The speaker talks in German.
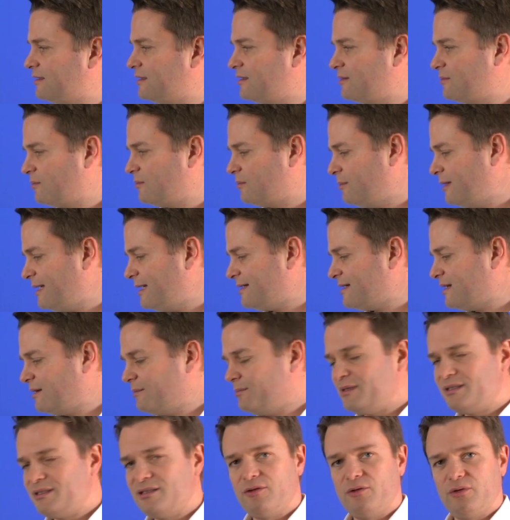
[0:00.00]
ähm, Meta ein
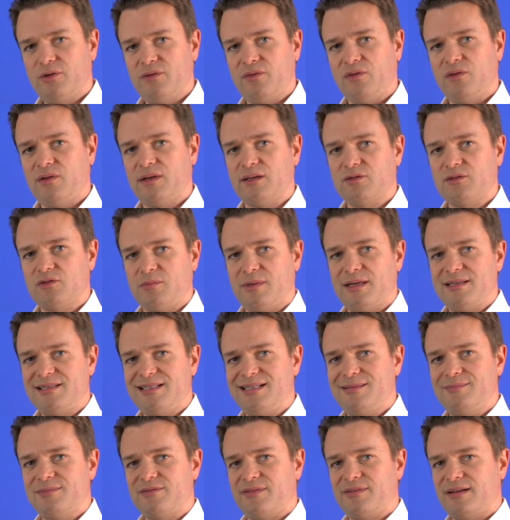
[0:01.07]
bisschen günstiger, so bei
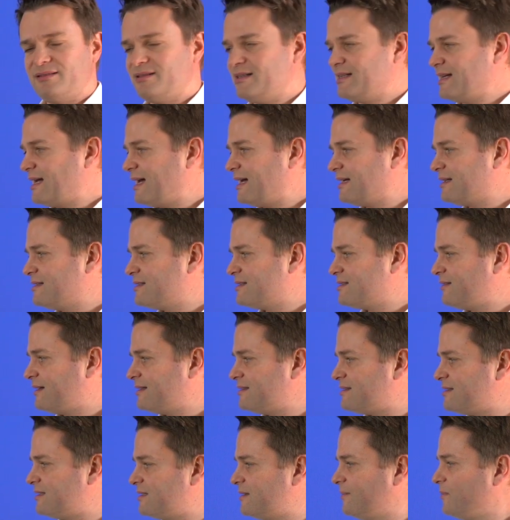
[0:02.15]
27,
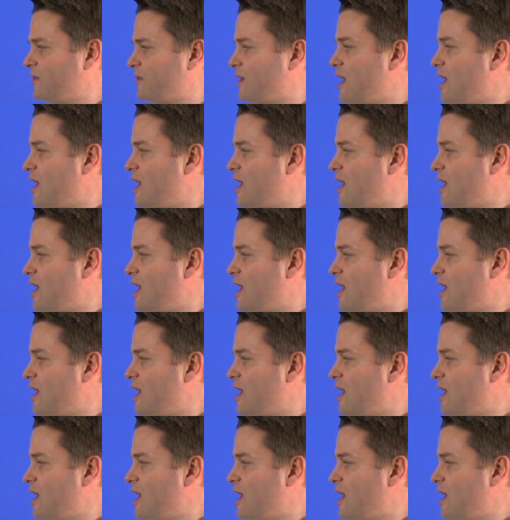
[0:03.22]
28.